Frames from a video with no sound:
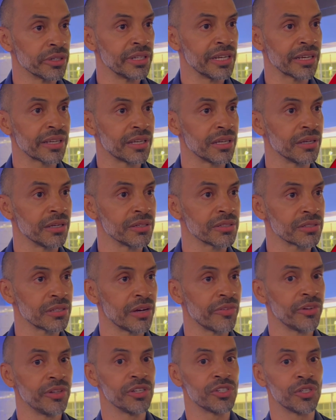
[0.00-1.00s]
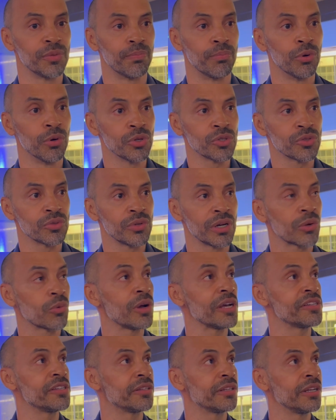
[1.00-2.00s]
né, que estava nesse posto há
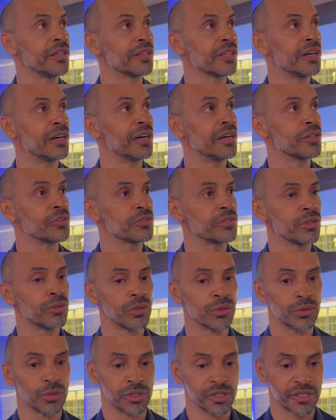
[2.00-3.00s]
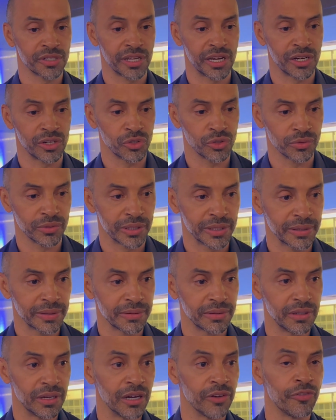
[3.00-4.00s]
quase 30 anos, né, o doutor Sérgio, né,
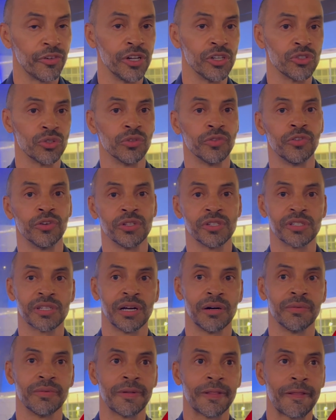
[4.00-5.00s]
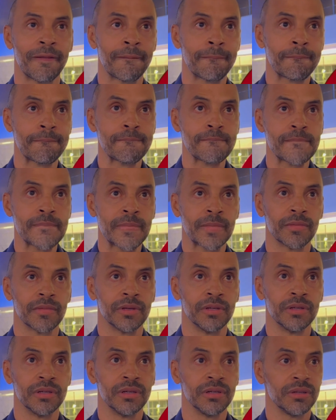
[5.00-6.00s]
à frente do futsal.
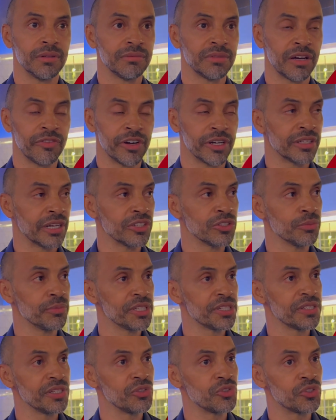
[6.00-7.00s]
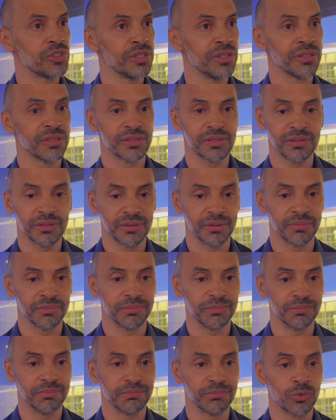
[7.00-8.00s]
E, na verdade, eu me senti assim,
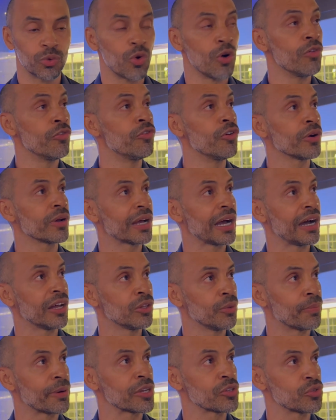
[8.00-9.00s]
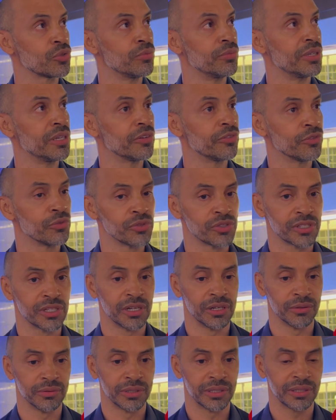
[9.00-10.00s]
convocado para assumir a
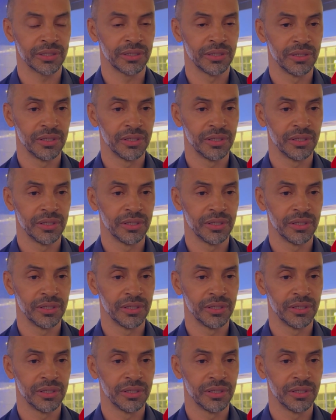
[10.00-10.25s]
função. Né,